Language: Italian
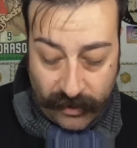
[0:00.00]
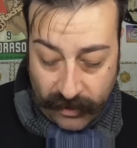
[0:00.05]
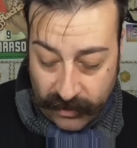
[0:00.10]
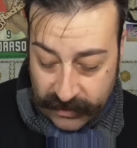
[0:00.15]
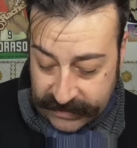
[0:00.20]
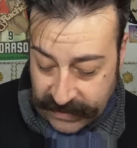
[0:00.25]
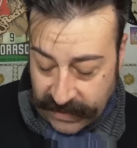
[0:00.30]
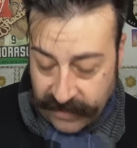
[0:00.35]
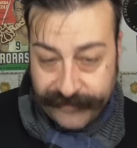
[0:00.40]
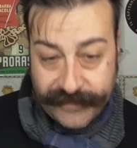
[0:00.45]

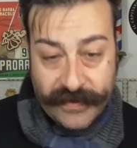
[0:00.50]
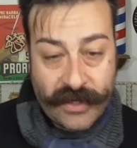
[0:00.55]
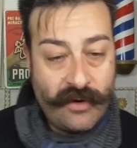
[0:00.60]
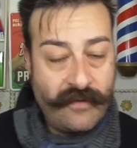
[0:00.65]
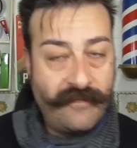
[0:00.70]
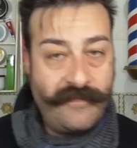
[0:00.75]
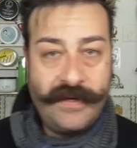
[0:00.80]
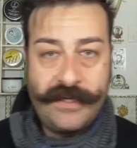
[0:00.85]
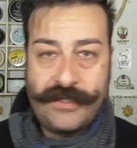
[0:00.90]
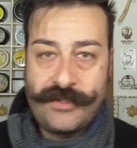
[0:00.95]
cosa che
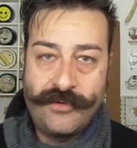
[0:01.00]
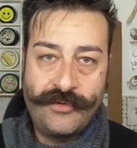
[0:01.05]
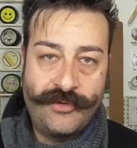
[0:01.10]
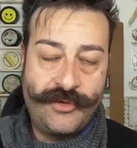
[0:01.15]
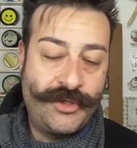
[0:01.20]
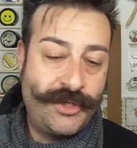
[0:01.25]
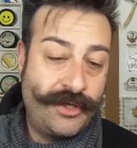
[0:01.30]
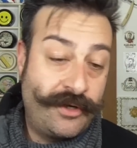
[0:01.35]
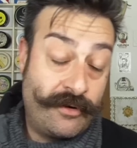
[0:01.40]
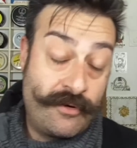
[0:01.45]
ho visto in
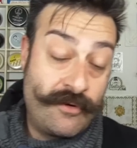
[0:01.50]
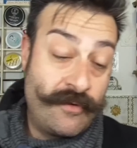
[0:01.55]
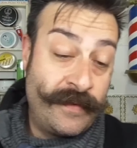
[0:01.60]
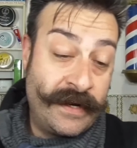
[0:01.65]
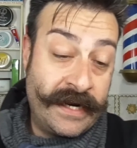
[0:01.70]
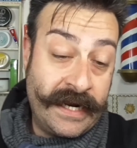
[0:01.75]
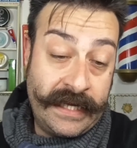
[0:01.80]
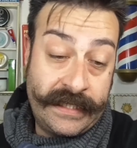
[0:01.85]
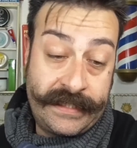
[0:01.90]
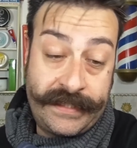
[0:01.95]
giro e come
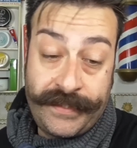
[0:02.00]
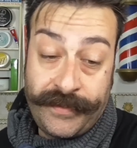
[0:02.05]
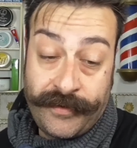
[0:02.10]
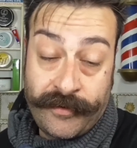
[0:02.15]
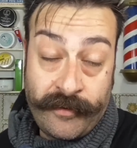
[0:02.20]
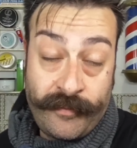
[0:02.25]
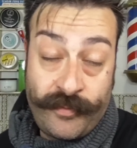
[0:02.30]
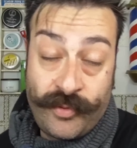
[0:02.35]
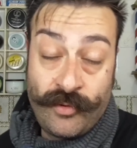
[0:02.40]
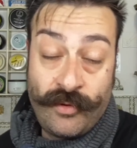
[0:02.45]
ragazzino
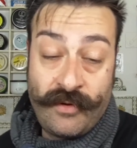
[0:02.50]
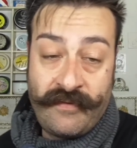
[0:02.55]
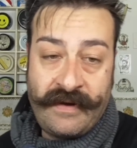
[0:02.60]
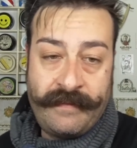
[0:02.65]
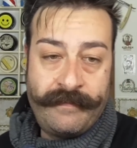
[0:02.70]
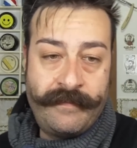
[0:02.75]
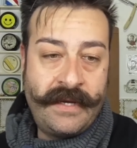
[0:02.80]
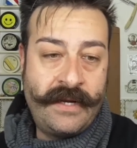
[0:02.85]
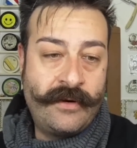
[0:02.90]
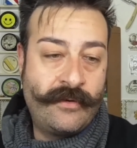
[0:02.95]
non potevo
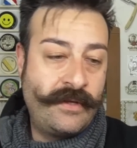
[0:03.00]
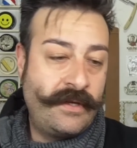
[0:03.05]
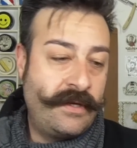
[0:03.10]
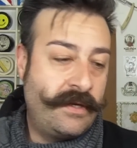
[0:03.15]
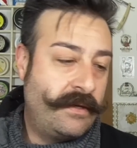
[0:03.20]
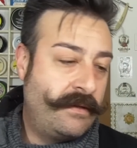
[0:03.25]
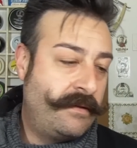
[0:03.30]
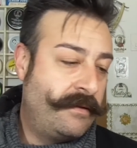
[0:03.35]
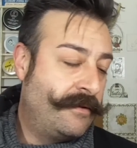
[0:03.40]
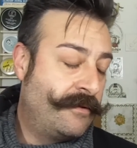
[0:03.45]
far meno
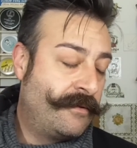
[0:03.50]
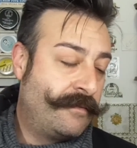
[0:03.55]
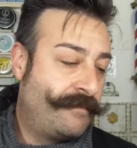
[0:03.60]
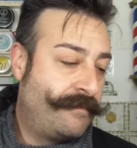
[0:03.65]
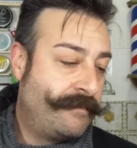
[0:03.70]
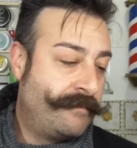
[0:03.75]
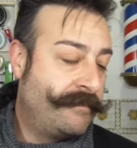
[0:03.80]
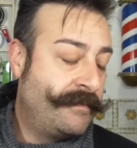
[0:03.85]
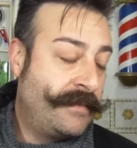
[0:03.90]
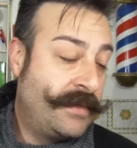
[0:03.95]
di, di,
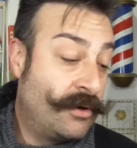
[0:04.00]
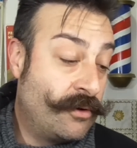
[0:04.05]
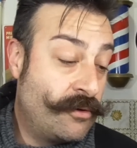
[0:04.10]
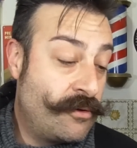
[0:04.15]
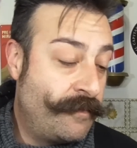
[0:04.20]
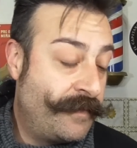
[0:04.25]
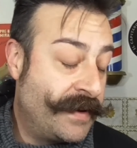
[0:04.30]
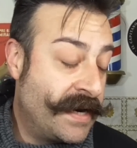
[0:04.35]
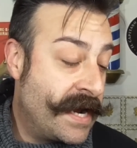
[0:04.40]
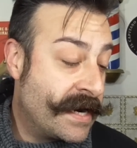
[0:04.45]
non, di non
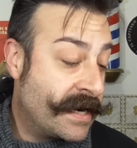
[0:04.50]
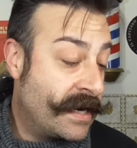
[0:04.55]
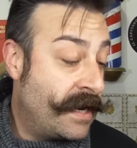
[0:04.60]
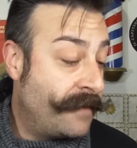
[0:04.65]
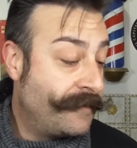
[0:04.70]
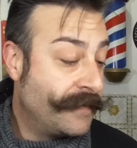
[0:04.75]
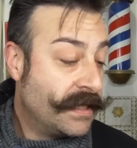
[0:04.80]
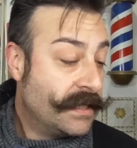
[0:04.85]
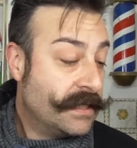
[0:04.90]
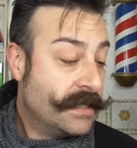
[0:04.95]

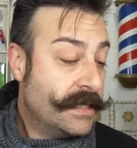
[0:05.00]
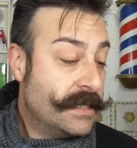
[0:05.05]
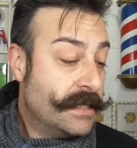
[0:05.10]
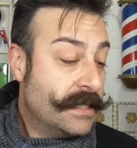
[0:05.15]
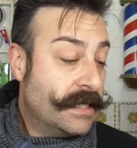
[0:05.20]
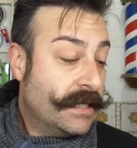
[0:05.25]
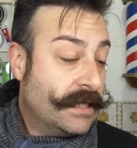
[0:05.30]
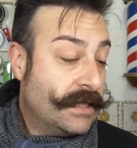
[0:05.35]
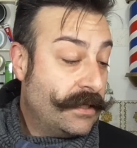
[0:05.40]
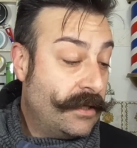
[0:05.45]
comprarla,
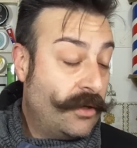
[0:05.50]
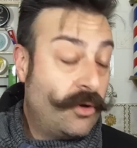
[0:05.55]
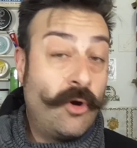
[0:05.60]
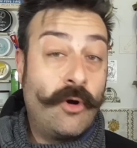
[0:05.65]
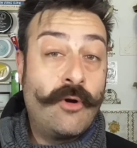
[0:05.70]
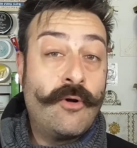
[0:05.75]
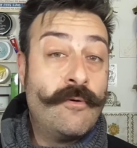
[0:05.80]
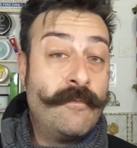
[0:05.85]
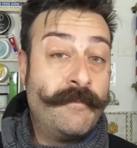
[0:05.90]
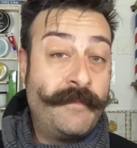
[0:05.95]

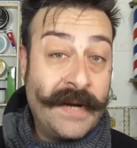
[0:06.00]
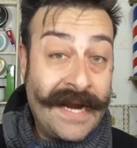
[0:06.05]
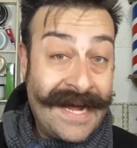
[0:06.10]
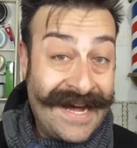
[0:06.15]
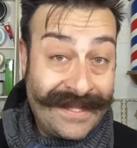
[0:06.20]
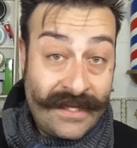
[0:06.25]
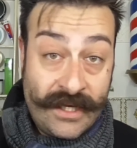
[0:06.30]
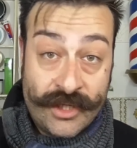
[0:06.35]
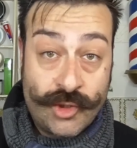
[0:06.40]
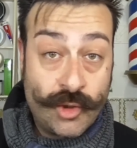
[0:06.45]
l'ho
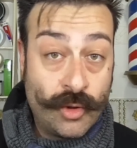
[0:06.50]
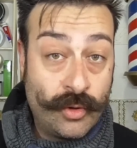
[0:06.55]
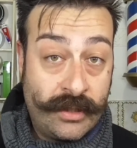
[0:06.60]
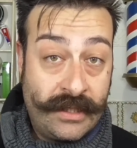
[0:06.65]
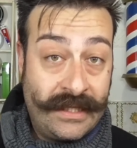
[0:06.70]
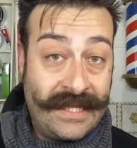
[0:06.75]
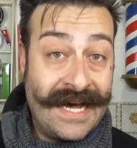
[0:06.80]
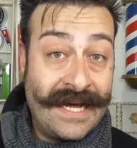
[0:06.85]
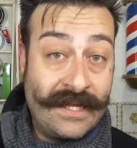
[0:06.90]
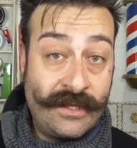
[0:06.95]
comprata
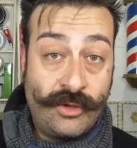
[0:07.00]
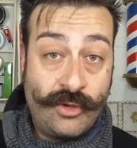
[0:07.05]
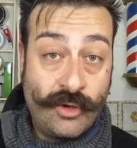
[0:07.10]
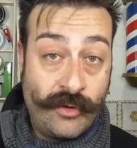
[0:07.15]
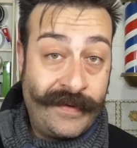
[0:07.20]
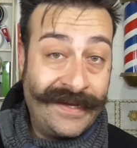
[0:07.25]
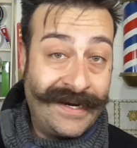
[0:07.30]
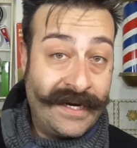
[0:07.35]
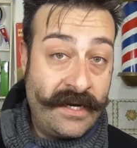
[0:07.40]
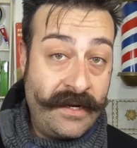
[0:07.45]

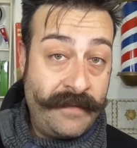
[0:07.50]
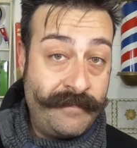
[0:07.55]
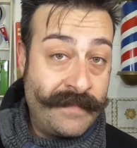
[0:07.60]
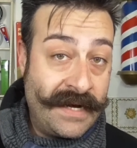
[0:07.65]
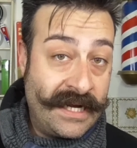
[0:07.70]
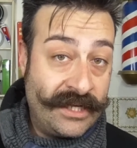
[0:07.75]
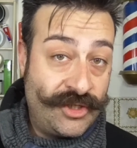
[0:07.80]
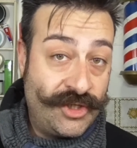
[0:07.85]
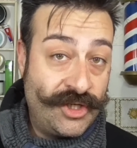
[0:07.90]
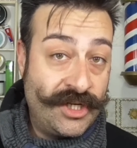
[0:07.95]
soltanto per
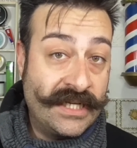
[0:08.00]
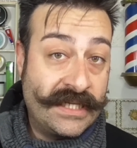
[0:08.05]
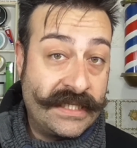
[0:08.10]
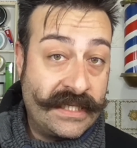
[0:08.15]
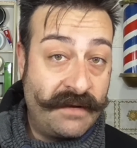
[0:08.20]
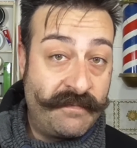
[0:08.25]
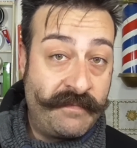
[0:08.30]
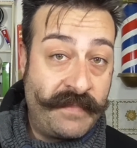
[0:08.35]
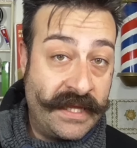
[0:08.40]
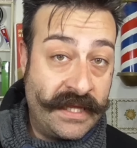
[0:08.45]
l'immagine
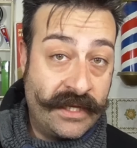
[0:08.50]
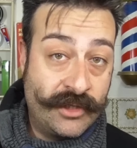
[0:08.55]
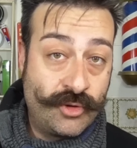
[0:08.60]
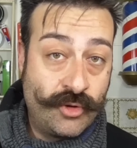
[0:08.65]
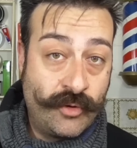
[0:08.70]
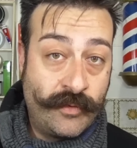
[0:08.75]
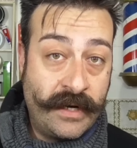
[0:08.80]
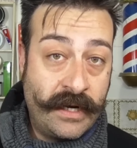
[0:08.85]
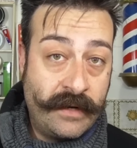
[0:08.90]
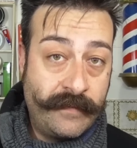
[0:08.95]
stampata
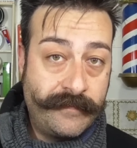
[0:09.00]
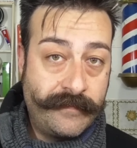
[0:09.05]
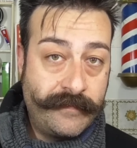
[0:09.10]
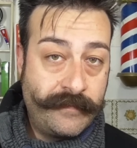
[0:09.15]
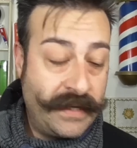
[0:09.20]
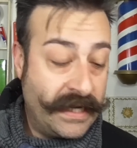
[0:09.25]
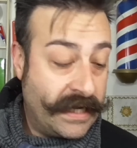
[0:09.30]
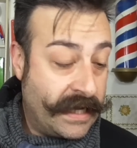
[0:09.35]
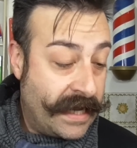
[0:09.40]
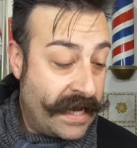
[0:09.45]
sopra,
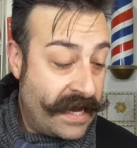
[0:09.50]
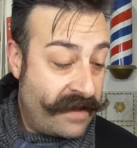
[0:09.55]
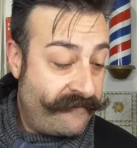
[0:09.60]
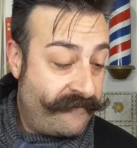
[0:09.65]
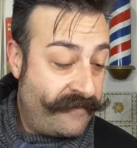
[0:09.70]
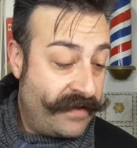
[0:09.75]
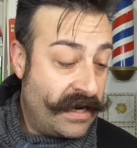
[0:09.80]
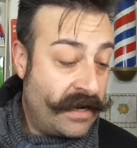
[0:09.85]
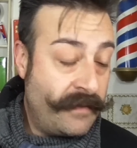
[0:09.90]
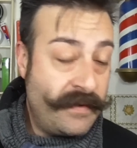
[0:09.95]
perché è
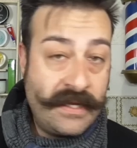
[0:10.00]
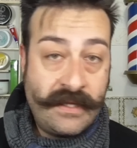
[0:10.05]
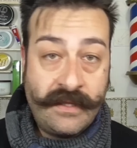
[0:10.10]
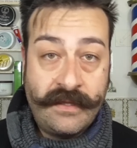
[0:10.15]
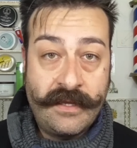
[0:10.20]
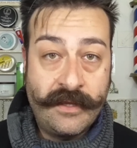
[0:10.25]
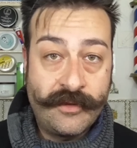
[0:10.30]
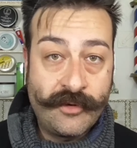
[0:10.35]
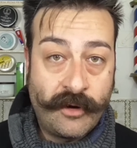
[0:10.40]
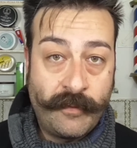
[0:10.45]

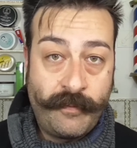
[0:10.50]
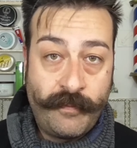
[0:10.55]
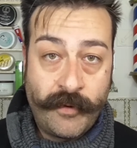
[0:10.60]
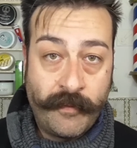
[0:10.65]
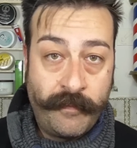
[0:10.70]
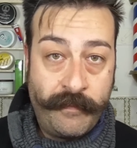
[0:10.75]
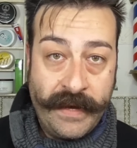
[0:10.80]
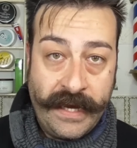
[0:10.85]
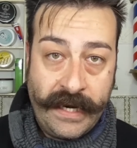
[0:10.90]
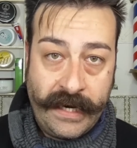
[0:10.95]
veramente
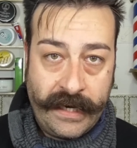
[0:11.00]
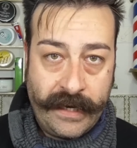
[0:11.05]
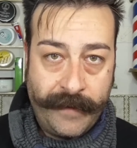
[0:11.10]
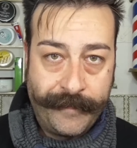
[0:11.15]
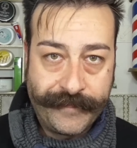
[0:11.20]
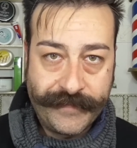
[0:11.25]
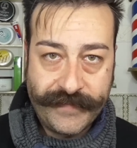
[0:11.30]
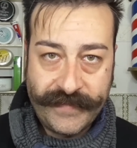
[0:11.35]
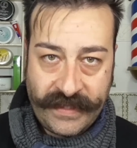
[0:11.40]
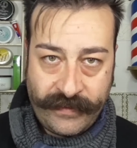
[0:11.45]
troppo
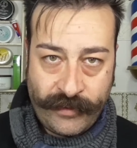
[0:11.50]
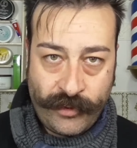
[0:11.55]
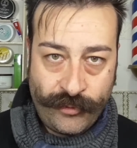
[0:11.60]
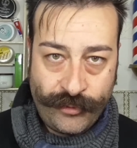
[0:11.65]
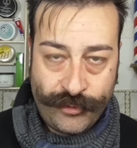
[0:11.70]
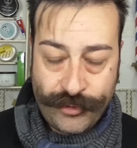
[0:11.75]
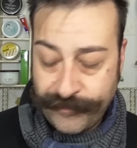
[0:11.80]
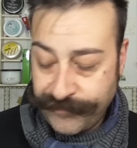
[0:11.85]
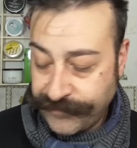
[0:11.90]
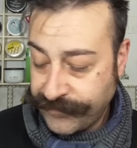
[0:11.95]
bella. Sei
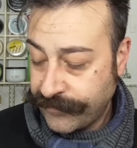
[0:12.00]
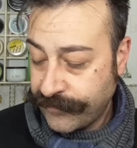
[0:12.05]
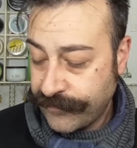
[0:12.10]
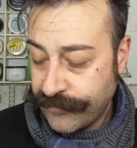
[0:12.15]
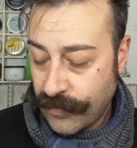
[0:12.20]
pronto?